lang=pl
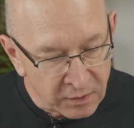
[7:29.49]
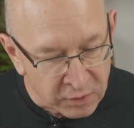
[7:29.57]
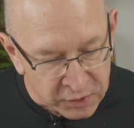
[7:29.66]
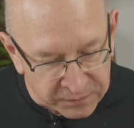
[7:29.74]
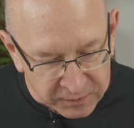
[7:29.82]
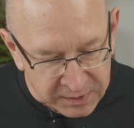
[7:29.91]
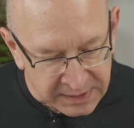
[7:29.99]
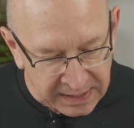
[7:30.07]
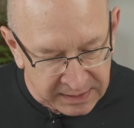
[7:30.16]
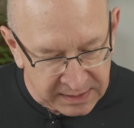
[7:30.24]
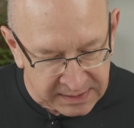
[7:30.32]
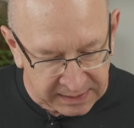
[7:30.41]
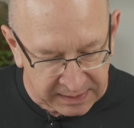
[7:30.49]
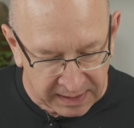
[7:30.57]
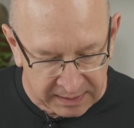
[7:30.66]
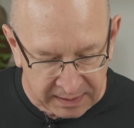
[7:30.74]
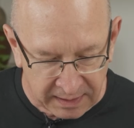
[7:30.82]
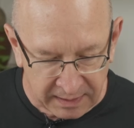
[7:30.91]
Rozwiązanie
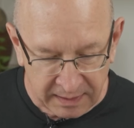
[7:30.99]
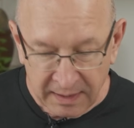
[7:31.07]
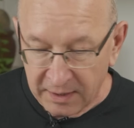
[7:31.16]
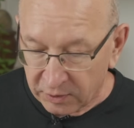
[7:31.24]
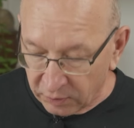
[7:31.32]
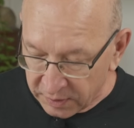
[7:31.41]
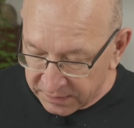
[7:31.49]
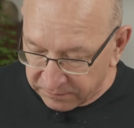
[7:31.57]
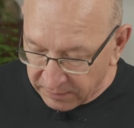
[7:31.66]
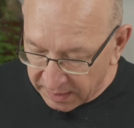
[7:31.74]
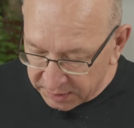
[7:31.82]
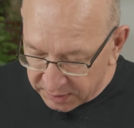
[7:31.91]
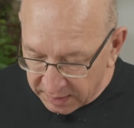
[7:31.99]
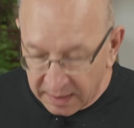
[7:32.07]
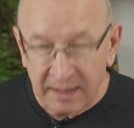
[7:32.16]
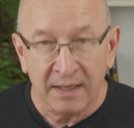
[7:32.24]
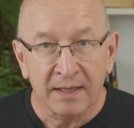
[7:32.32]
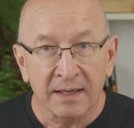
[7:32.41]
zadania to jest
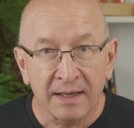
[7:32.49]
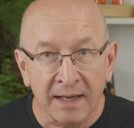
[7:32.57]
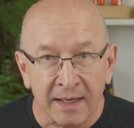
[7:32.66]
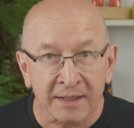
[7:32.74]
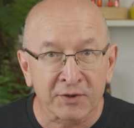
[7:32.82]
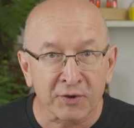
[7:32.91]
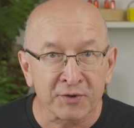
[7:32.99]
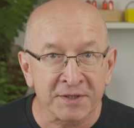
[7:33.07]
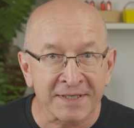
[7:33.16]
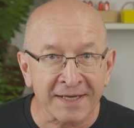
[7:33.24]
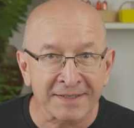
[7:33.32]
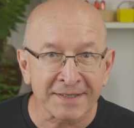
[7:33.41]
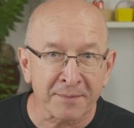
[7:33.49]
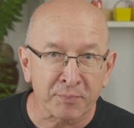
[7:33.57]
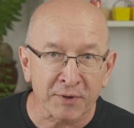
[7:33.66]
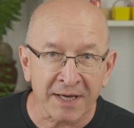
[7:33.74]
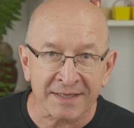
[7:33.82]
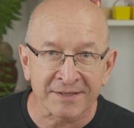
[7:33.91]
właśnie elektronizacja
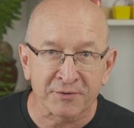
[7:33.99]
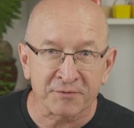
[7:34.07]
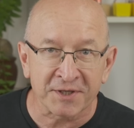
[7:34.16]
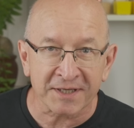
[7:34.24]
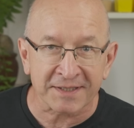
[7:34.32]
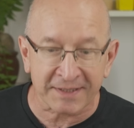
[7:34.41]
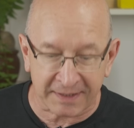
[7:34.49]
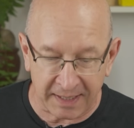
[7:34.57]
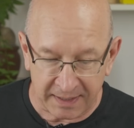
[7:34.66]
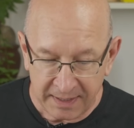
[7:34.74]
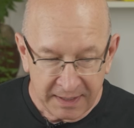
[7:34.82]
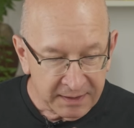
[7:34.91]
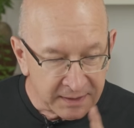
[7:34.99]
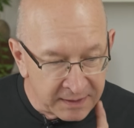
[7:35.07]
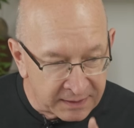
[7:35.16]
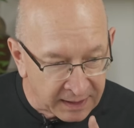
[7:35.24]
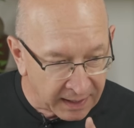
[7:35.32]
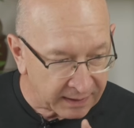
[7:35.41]
pojazdu dziecka.
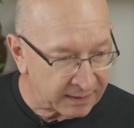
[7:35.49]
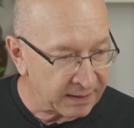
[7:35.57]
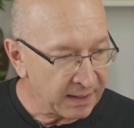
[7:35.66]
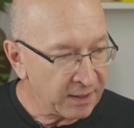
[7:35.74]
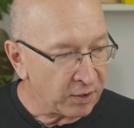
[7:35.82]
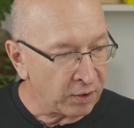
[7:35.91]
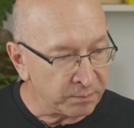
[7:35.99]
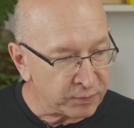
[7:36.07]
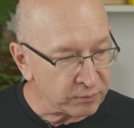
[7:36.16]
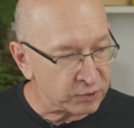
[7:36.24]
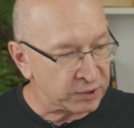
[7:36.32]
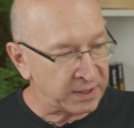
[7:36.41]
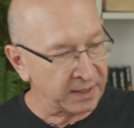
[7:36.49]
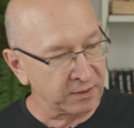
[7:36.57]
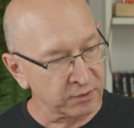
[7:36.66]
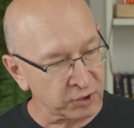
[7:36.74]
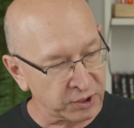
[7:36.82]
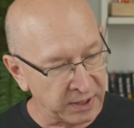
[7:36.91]
I tak, oprócz
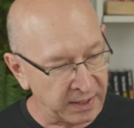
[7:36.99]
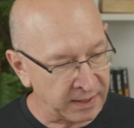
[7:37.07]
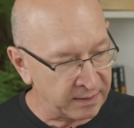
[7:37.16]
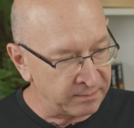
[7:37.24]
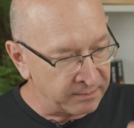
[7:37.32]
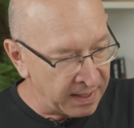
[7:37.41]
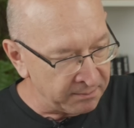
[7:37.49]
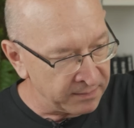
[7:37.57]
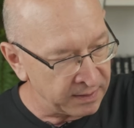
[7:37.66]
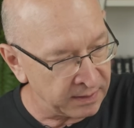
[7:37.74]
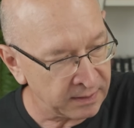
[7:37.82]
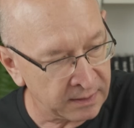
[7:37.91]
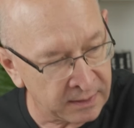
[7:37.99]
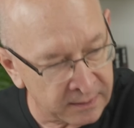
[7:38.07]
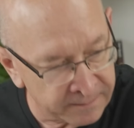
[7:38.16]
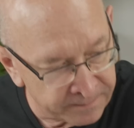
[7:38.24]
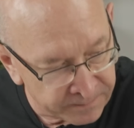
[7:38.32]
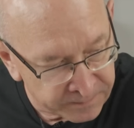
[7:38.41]
tego, że mamy
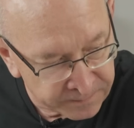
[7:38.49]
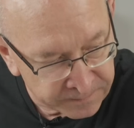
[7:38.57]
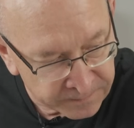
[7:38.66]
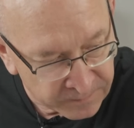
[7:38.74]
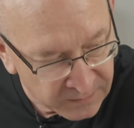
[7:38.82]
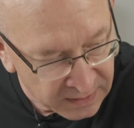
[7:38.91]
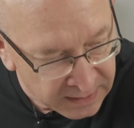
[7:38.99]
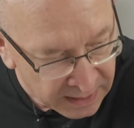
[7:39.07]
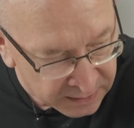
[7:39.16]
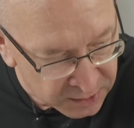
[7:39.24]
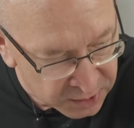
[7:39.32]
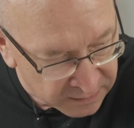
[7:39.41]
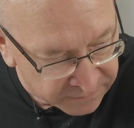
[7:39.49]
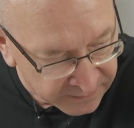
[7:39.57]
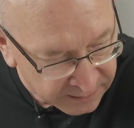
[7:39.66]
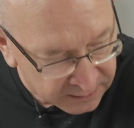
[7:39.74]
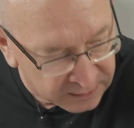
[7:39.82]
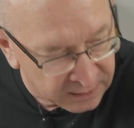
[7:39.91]
ym, jakieś
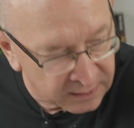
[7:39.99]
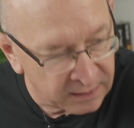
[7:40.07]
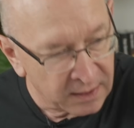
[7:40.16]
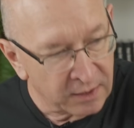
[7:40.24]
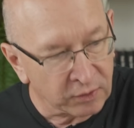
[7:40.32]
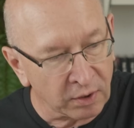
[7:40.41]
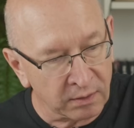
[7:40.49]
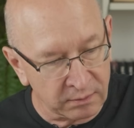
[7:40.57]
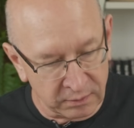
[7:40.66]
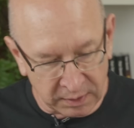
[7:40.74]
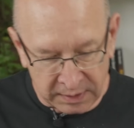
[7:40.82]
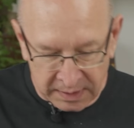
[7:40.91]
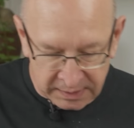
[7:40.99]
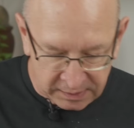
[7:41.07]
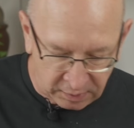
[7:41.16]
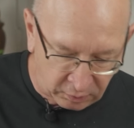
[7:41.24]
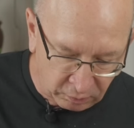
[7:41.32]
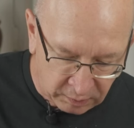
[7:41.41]
efekty, to
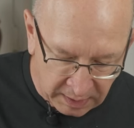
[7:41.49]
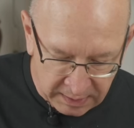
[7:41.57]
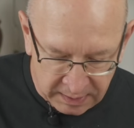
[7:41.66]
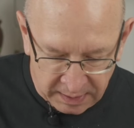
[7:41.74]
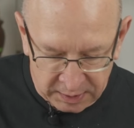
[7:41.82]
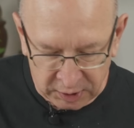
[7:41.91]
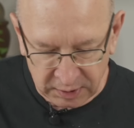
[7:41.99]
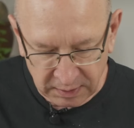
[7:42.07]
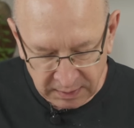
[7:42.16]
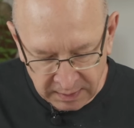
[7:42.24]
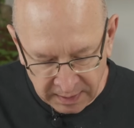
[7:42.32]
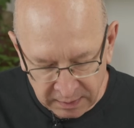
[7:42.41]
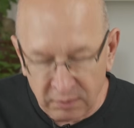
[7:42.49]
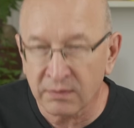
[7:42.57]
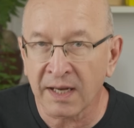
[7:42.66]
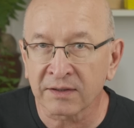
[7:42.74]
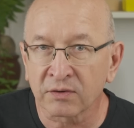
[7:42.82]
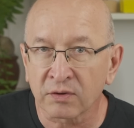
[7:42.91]
jest tutaj też
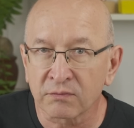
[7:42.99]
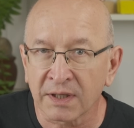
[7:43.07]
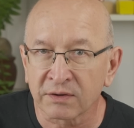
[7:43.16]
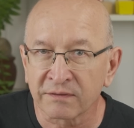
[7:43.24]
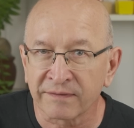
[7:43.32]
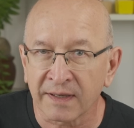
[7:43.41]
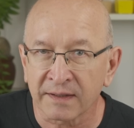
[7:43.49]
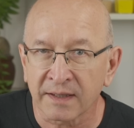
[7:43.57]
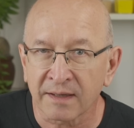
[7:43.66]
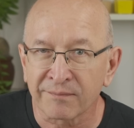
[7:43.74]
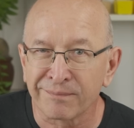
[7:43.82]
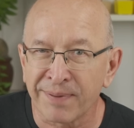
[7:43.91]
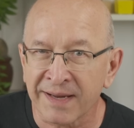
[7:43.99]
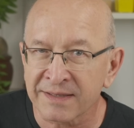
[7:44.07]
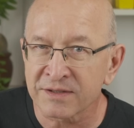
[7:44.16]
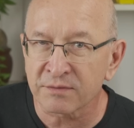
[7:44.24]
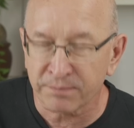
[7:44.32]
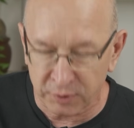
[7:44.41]
regulator ładowania.
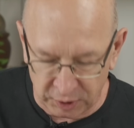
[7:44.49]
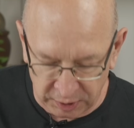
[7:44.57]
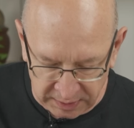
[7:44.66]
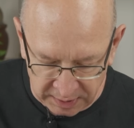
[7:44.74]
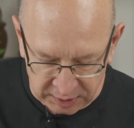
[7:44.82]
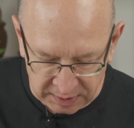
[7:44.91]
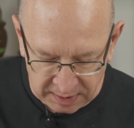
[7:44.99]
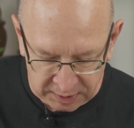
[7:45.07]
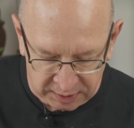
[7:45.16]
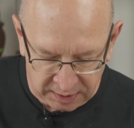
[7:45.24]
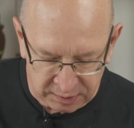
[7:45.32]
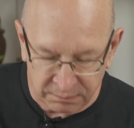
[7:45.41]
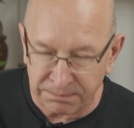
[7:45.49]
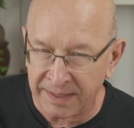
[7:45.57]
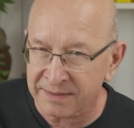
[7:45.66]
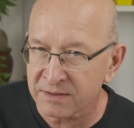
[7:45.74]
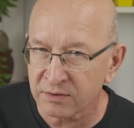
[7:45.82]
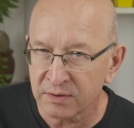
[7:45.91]
Bardzo pożyteczna rzecz,
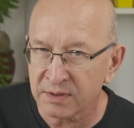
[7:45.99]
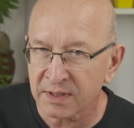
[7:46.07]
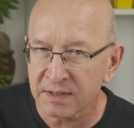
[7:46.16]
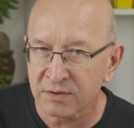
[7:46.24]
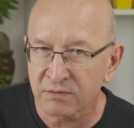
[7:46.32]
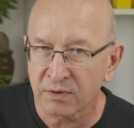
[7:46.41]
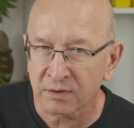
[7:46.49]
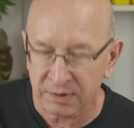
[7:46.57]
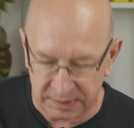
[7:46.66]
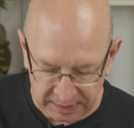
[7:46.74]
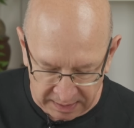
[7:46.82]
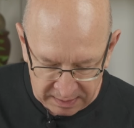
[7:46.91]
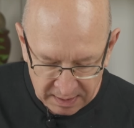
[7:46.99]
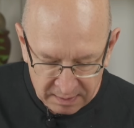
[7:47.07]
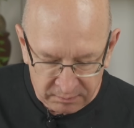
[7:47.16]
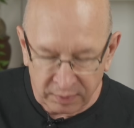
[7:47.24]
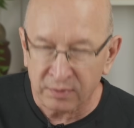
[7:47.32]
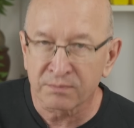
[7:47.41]
bardzo interesująca,
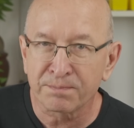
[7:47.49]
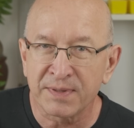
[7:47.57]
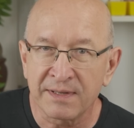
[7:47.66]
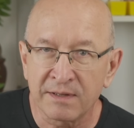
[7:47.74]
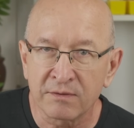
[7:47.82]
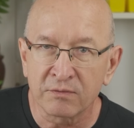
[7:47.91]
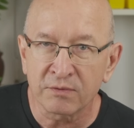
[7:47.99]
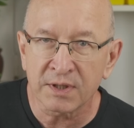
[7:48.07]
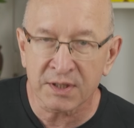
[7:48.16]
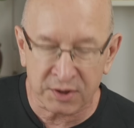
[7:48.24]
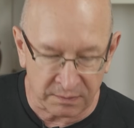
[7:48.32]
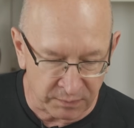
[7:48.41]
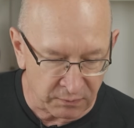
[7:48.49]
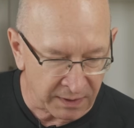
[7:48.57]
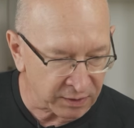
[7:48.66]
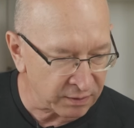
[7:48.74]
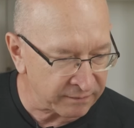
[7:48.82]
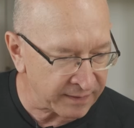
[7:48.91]
bo on pilnuje, żeby
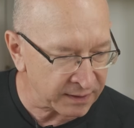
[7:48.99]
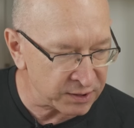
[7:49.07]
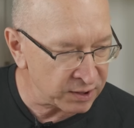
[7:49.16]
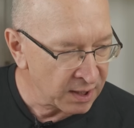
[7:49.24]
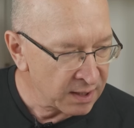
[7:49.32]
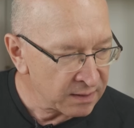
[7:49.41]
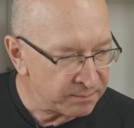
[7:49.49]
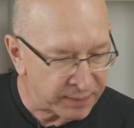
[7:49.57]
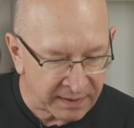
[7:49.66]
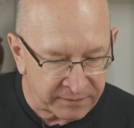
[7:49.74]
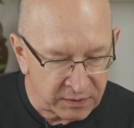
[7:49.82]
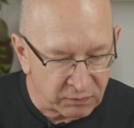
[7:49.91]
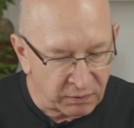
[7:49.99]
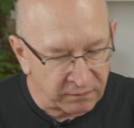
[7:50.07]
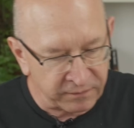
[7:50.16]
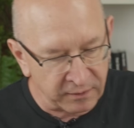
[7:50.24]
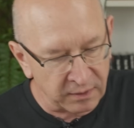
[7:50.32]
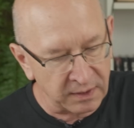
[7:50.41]
ładować
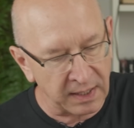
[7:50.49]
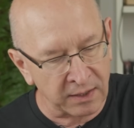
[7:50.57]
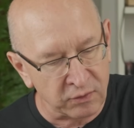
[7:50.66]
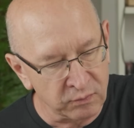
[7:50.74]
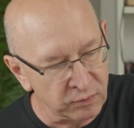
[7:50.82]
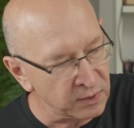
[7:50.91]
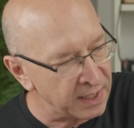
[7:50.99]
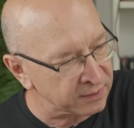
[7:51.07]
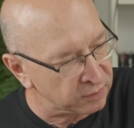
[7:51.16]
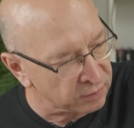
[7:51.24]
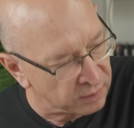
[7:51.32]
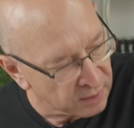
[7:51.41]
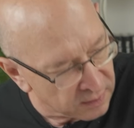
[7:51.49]
prawidłowo akumulator